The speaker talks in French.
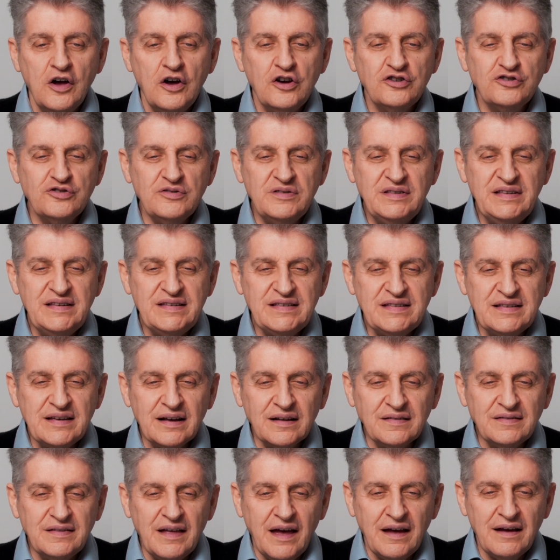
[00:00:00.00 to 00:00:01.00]
Je
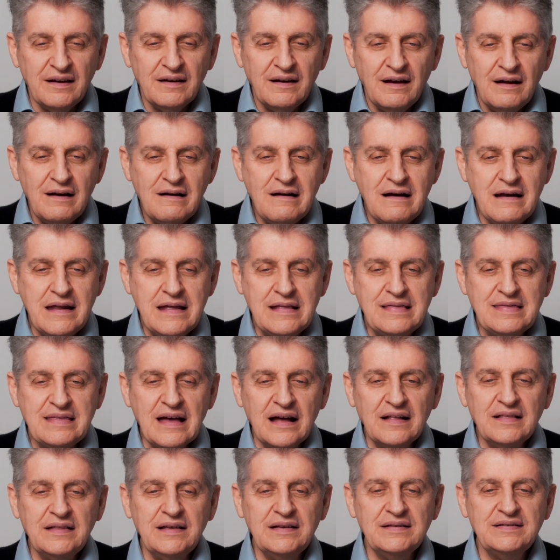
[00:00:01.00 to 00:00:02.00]
discernais
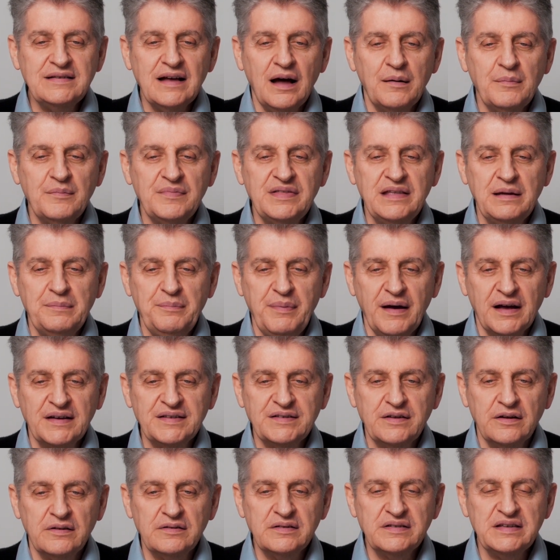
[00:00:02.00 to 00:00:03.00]
l'état des âmes des
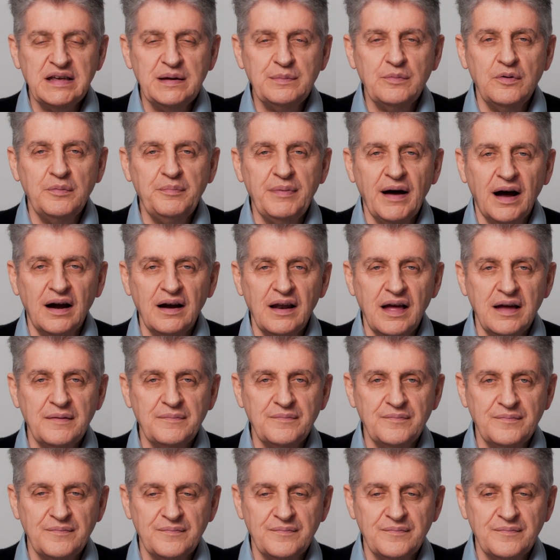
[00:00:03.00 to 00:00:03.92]
personnes qui me parlaient.